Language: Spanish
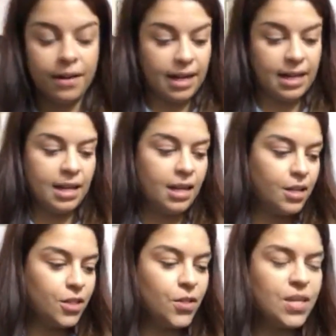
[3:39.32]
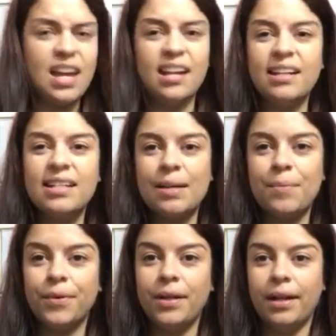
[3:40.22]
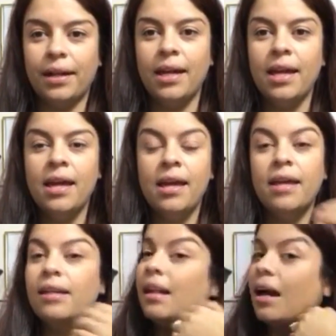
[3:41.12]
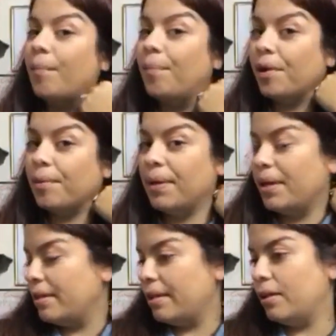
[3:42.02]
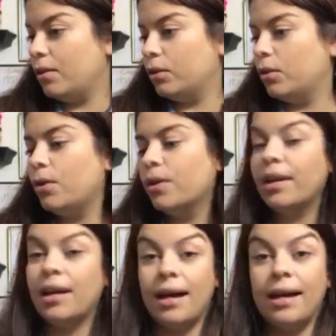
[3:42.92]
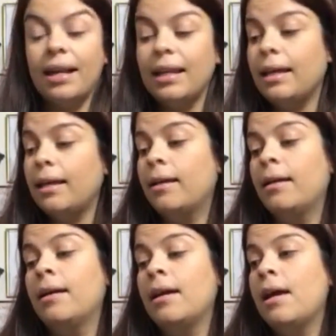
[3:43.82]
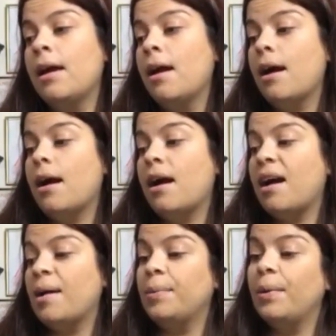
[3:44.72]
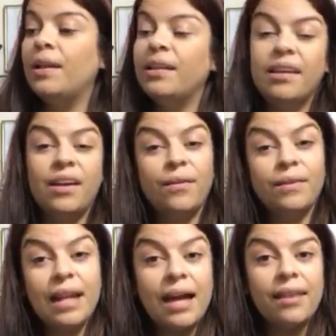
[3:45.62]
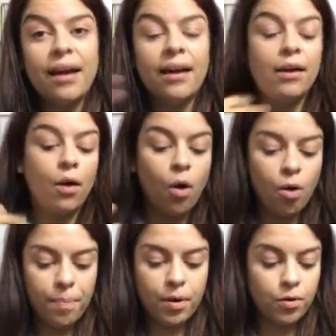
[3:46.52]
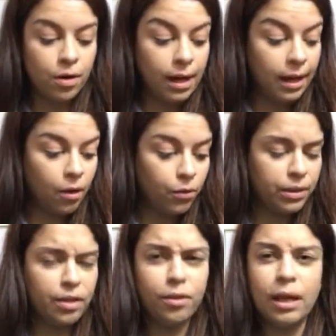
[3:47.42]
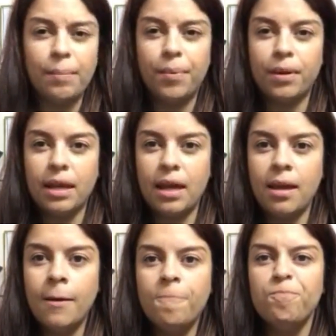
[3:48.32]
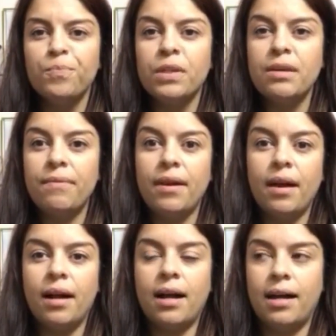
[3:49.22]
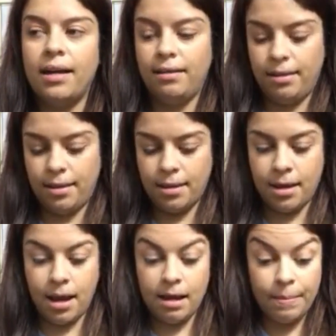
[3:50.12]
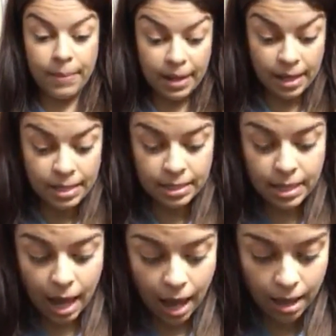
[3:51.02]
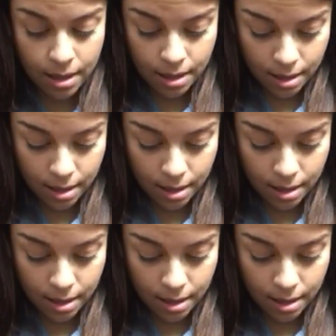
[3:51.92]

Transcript: Ok, so ya regresamos de la appointment del doctor de Kaeli. Ah, no le dijeron nada. Oh, pero no les he contado que por qué llevé a Kaeli a la emergencia.